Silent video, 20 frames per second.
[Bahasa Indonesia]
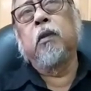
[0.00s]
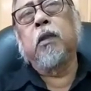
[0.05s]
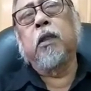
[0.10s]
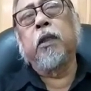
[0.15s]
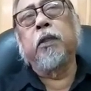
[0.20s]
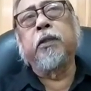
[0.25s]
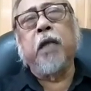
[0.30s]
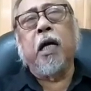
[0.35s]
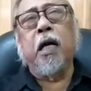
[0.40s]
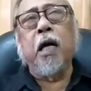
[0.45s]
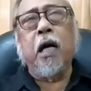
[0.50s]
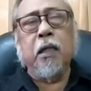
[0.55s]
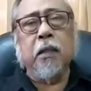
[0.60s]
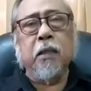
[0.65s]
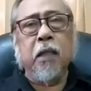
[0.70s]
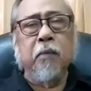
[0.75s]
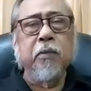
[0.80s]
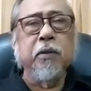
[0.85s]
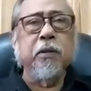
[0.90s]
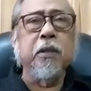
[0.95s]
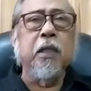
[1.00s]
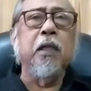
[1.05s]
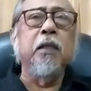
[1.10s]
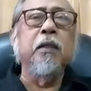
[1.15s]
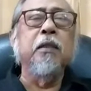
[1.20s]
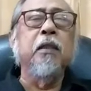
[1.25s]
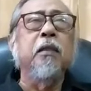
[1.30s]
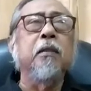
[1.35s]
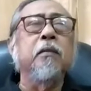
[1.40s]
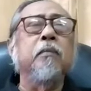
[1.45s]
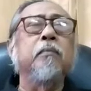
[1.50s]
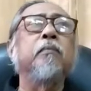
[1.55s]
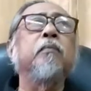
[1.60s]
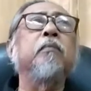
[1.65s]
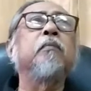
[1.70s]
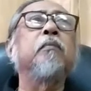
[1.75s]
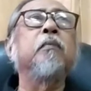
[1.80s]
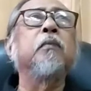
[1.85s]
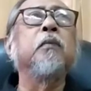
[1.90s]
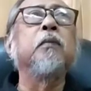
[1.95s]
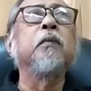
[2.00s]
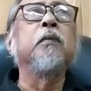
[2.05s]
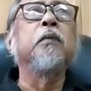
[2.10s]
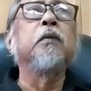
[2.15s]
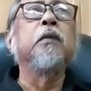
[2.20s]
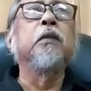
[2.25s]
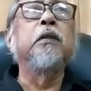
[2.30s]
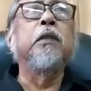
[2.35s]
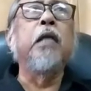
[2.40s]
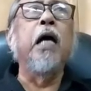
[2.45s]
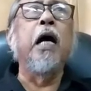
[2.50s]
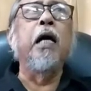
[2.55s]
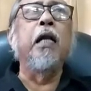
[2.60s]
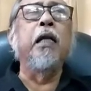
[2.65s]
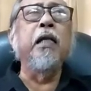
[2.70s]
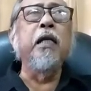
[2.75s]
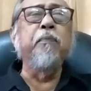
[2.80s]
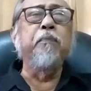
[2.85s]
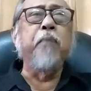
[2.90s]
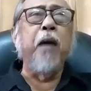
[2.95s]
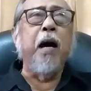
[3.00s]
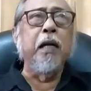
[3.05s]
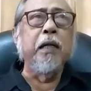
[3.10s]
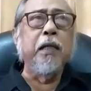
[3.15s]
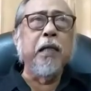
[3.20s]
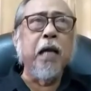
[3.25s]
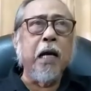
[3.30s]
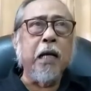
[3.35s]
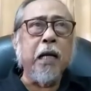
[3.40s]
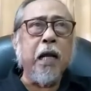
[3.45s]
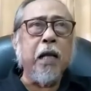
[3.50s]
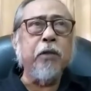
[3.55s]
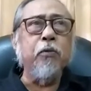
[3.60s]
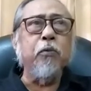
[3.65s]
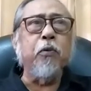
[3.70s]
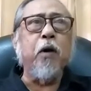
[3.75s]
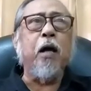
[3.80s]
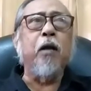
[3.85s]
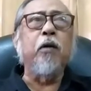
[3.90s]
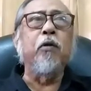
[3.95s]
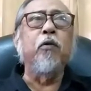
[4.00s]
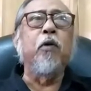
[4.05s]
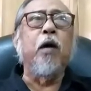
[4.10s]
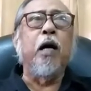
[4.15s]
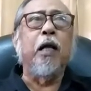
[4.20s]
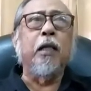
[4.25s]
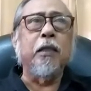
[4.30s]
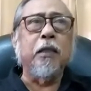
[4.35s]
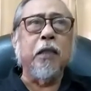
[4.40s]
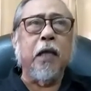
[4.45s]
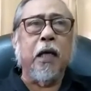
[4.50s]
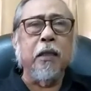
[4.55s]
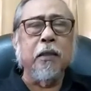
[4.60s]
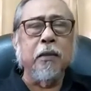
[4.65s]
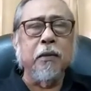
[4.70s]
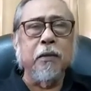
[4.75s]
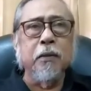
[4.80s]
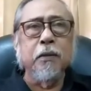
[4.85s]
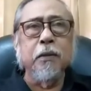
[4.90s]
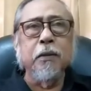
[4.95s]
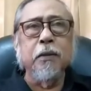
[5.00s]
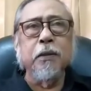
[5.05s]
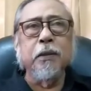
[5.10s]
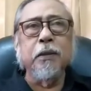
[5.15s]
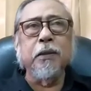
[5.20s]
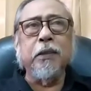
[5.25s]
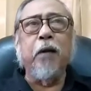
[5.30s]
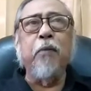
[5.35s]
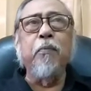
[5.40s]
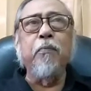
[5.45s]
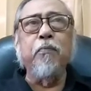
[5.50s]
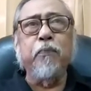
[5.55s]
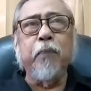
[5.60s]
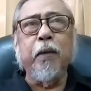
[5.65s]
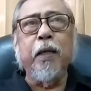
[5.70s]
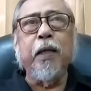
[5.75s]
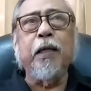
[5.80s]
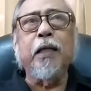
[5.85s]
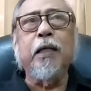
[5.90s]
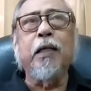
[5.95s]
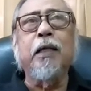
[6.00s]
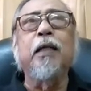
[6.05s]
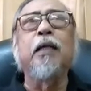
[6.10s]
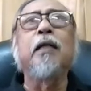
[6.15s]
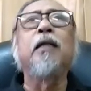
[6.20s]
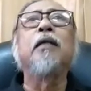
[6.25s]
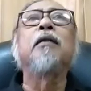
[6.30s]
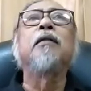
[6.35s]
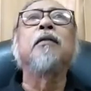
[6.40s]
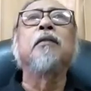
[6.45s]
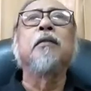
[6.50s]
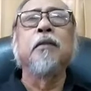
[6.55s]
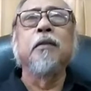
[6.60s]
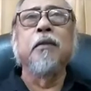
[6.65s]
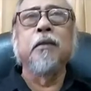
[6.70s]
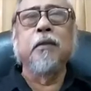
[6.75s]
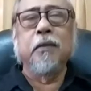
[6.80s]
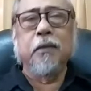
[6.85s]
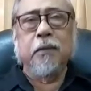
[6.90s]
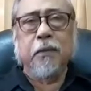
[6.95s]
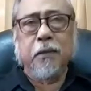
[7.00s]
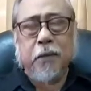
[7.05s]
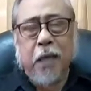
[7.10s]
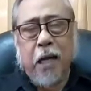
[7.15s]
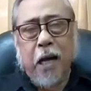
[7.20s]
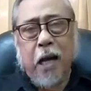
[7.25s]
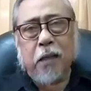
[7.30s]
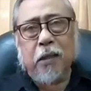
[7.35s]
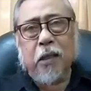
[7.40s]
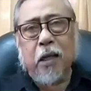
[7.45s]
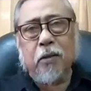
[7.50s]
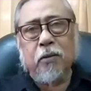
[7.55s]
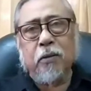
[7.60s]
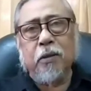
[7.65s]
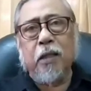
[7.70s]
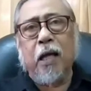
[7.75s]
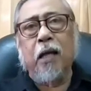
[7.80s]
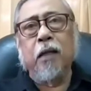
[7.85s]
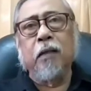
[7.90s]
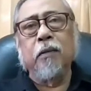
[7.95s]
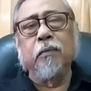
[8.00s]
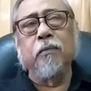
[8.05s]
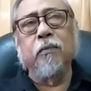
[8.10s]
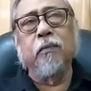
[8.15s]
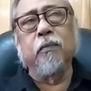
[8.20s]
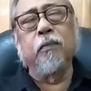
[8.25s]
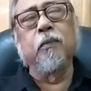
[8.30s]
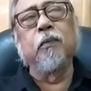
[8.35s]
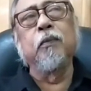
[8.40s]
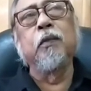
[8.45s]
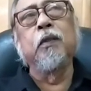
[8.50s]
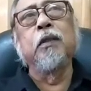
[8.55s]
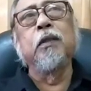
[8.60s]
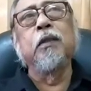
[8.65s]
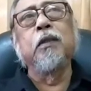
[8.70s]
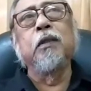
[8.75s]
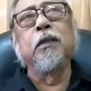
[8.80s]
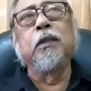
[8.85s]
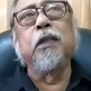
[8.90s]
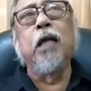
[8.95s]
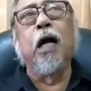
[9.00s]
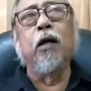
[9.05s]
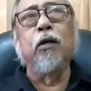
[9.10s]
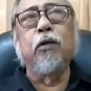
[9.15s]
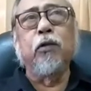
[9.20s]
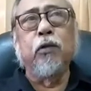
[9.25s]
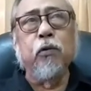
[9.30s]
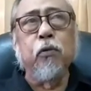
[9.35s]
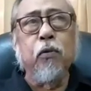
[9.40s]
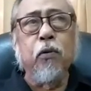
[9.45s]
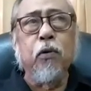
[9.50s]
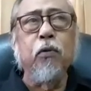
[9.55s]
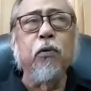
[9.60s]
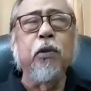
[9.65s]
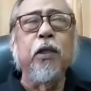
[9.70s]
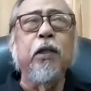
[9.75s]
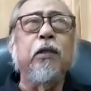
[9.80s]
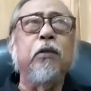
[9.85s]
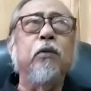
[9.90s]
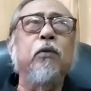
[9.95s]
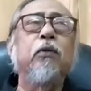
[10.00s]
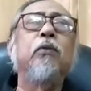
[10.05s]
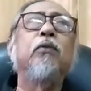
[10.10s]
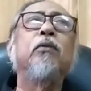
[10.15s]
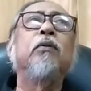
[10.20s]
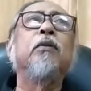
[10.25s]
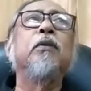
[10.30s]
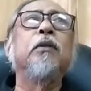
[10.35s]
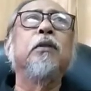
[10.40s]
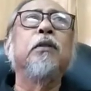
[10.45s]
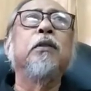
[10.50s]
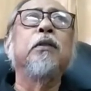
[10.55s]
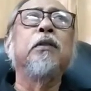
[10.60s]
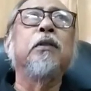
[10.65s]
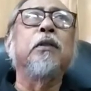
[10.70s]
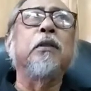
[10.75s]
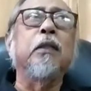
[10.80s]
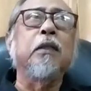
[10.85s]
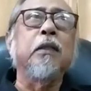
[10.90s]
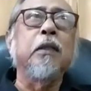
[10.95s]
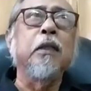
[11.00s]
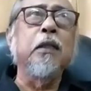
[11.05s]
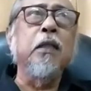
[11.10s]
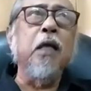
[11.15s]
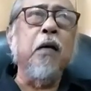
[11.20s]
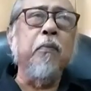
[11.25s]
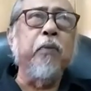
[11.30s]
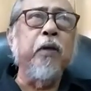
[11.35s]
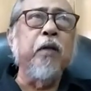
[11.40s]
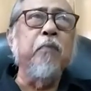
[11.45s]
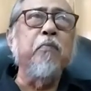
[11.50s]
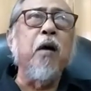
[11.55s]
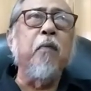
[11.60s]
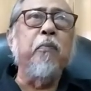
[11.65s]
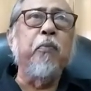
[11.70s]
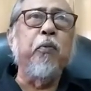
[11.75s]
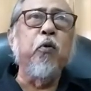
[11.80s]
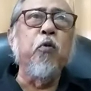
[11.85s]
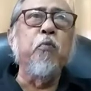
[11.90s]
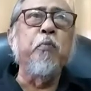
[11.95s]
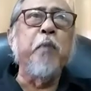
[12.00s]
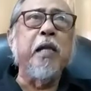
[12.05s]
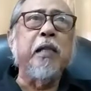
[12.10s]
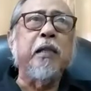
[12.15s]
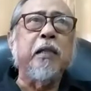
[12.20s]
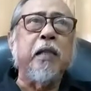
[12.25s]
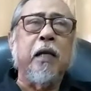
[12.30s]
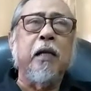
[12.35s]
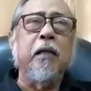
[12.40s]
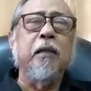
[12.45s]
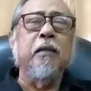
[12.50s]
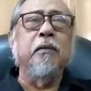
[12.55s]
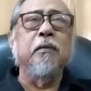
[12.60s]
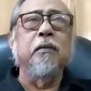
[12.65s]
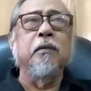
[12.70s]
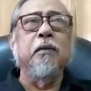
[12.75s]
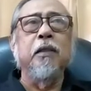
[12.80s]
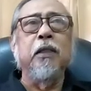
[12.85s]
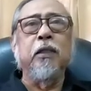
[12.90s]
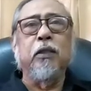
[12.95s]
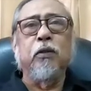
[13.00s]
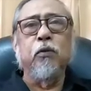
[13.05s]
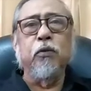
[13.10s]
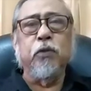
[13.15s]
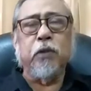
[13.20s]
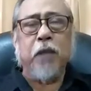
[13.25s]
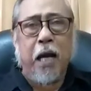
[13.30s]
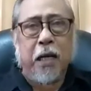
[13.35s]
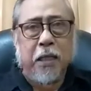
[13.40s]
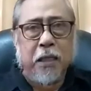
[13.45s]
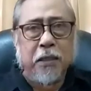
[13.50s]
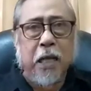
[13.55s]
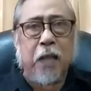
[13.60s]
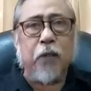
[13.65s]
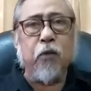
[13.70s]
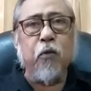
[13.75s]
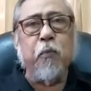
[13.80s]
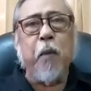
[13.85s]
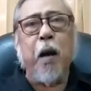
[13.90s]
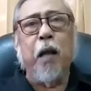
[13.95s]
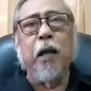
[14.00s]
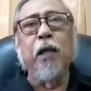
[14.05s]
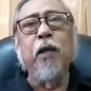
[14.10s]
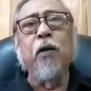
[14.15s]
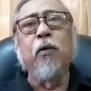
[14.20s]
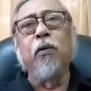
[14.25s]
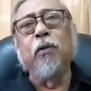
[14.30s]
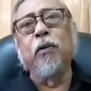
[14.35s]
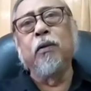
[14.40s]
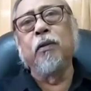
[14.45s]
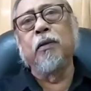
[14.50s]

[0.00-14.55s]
ke Jakarta misalnya, dari Bandara Soekarno-Hatta sampai ke Jakarta Kota, yang dulu itu setiap 50 meter itu ada satu baliho,